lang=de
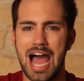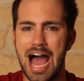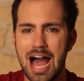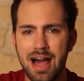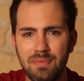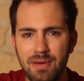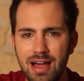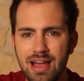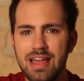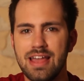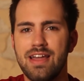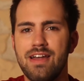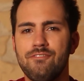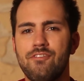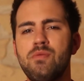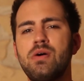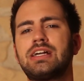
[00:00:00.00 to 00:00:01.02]
Aber
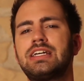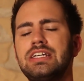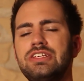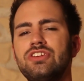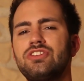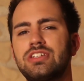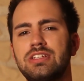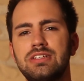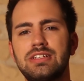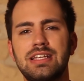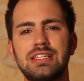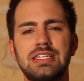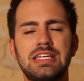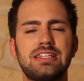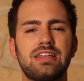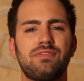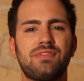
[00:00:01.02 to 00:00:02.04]
wenn man kritisch das
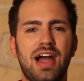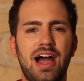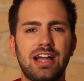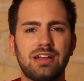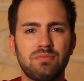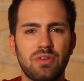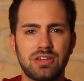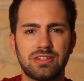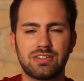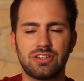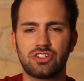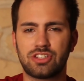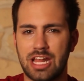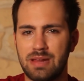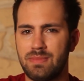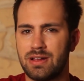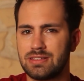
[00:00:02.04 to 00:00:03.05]
hinterfragen möchte,
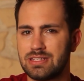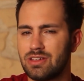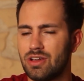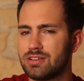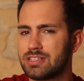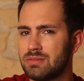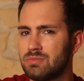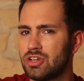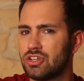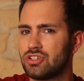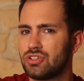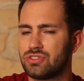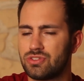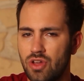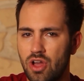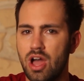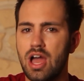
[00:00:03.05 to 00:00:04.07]
stellt man sich auch dem
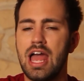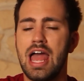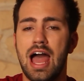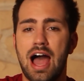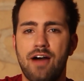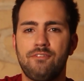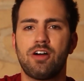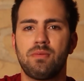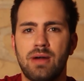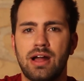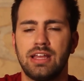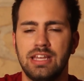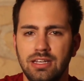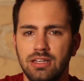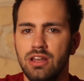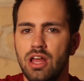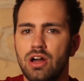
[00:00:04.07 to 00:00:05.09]
Regisseur einfach mal
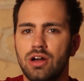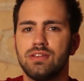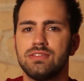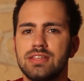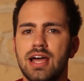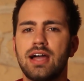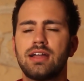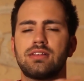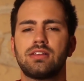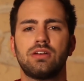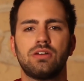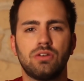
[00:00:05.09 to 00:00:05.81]
hin und sagt,